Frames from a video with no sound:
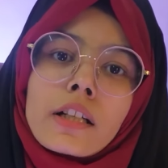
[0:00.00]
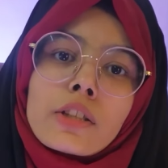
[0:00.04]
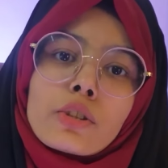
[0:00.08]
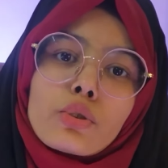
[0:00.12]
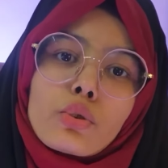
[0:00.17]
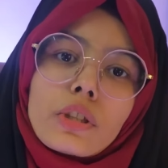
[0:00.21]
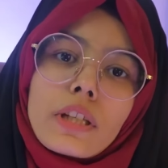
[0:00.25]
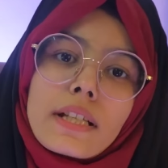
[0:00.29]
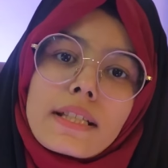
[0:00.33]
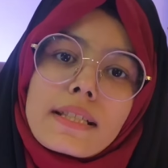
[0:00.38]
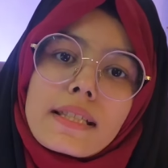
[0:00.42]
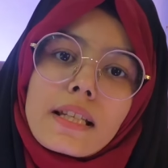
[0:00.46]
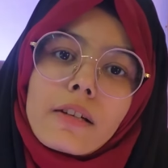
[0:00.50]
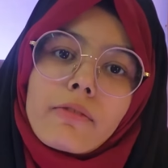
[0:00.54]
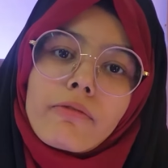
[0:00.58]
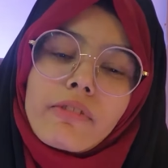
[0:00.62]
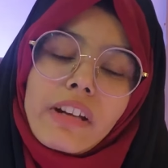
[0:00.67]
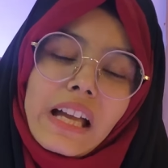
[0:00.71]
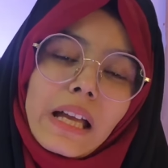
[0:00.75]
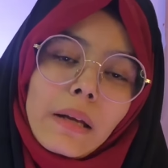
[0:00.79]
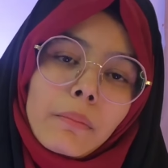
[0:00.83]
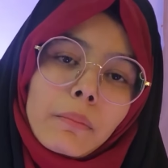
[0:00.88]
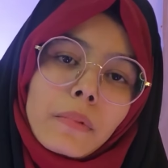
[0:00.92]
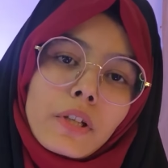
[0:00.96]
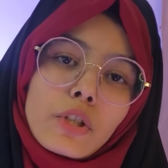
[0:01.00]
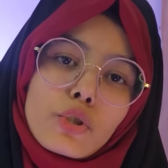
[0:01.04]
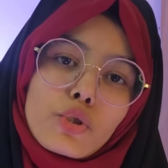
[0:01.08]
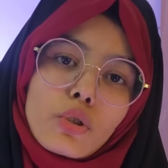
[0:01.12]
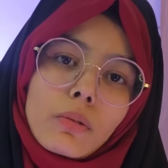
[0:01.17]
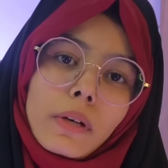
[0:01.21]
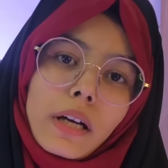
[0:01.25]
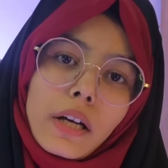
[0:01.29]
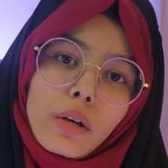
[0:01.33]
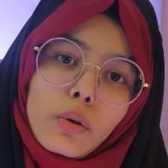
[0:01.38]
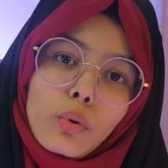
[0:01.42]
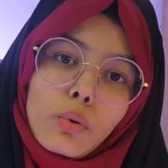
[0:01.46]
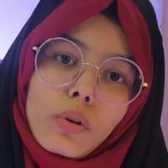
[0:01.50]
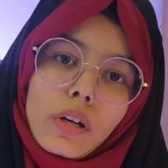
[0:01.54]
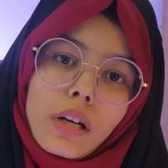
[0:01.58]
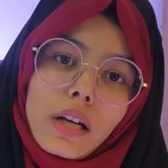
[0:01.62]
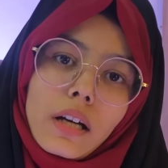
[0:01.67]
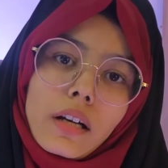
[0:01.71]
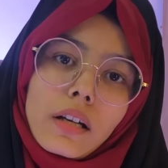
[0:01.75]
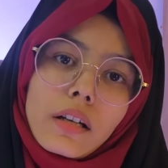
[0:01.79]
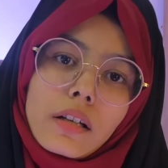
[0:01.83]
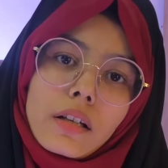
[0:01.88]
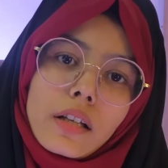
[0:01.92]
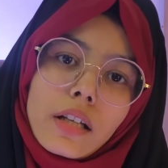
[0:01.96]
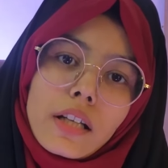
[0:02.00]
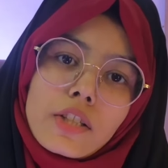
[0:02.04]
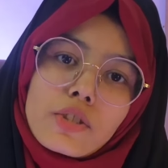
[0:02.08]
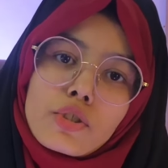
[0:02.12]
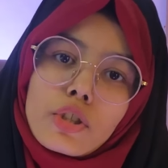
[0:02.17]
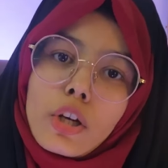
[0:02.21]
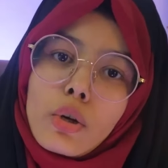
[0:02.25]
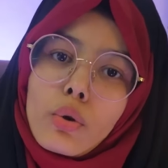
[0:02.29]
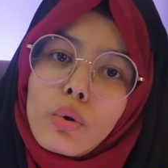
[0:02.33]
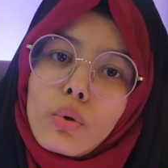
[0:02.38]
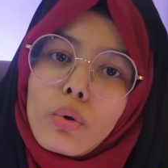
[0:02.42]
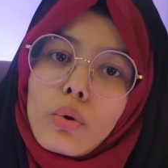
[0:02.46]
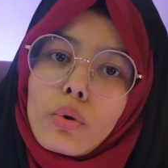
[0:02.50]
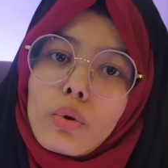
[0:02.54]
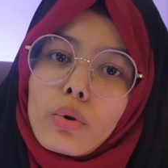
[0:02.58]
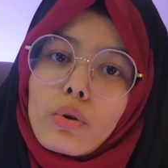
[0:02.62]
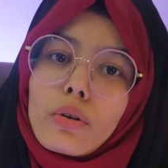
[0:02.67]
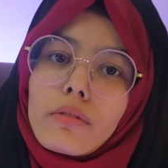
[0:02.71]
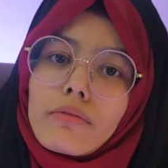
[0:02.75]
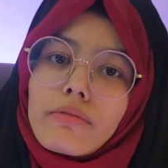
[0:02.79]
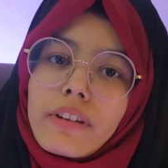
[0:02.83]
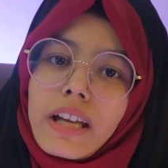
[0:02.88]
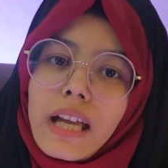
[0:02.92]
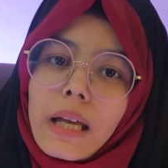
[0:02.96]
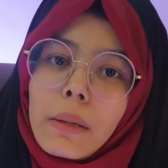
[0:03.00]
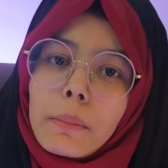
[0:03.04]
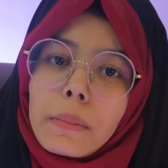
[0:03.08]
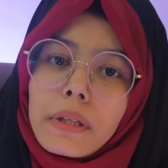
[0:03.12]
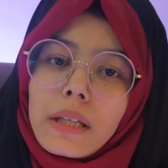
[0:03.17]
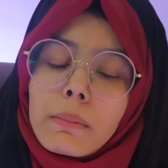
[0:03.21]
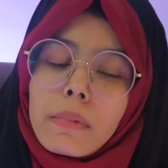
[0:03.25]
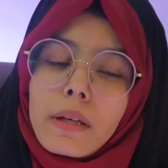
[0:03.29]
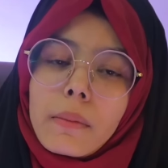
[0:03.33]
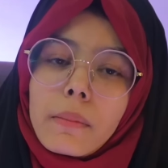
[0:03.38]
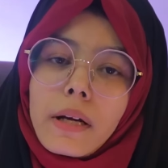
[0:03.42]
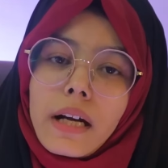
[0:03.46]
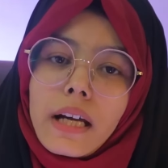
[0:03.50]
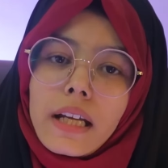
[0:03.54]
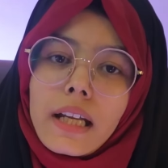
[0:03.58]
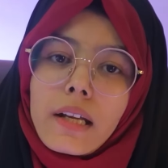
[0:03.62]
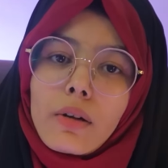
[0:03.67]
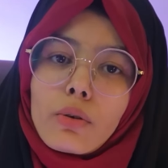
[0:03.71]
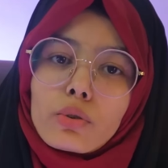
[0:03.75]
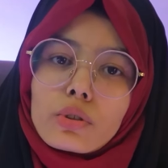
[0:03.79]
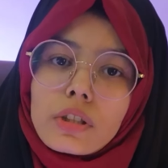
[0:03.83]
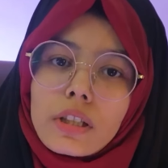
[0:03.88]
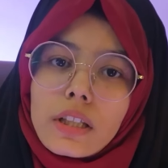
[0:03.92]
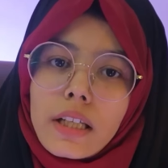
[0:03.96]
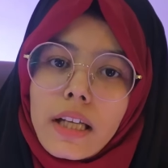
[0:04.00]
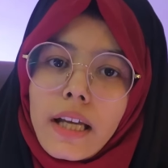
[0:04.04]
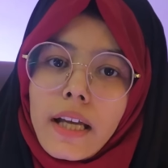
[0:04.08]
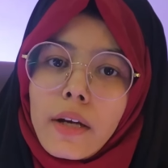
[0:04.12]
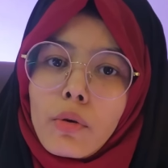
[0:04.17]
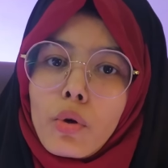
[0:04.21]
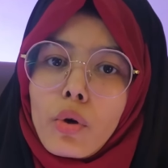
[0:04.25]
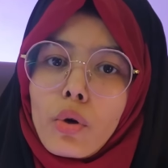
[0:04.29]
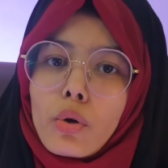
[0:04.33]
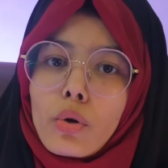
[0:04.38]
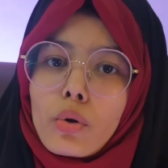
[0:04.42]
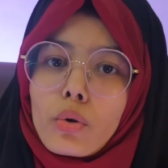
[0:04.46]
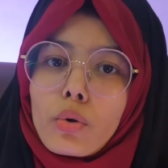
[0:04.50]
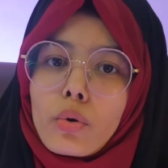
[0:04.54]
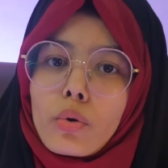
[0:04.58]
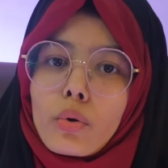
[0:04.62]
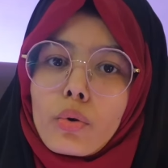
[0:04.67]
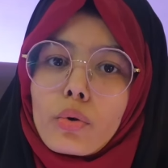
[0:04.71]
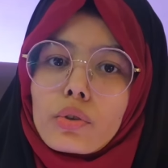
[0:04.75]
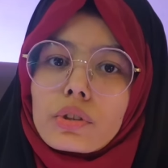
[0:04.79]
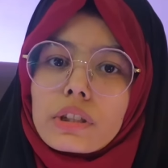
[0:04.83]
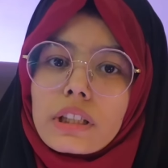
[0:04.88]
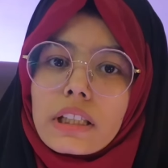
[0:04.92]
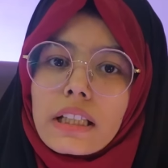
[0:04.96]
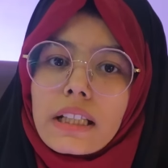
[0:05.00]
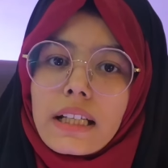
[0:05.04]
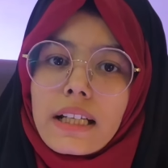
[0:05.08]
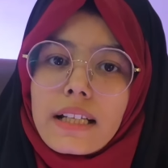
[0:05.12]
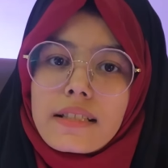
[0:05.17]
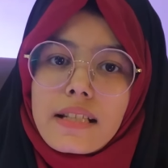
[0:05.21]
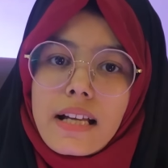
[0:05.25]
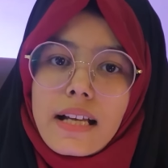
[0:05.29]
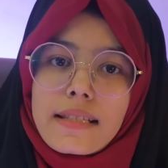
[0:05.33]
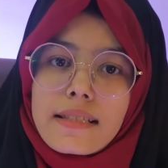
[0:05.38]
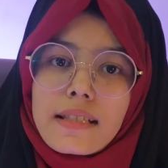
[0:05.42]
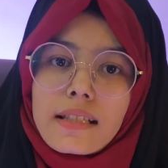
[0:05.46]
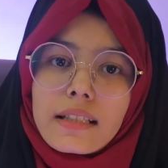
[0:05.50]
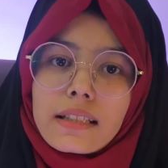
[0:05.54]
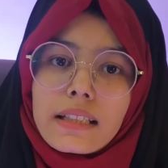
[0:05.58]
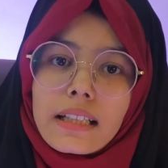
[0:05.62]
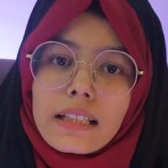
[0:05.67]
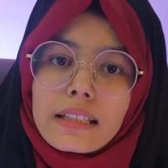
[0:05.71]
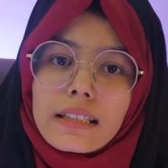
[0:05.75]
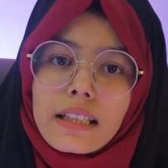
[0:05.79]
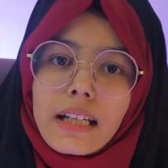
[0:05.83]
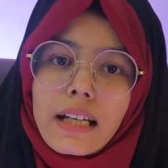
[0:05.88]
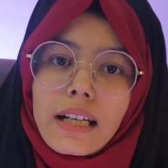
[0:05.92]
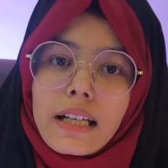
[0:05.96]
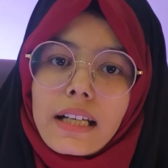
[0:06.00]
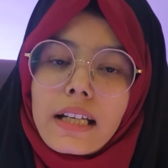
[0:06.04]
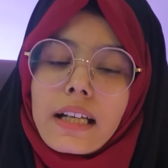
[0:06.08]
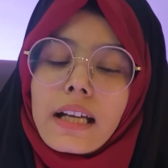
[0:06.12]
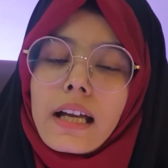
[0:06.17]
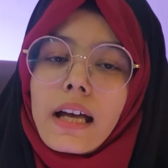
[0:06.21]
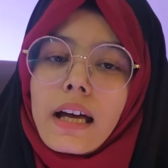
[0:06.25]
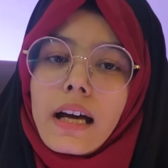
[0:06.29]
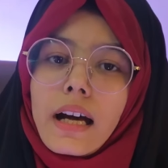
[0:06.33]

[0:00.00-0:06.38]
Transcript: तो ये सब वहम में शुमार होगा जिन लोगों को वहम की बीमारी होती है उन लोगों को दीन इजाज़त देता है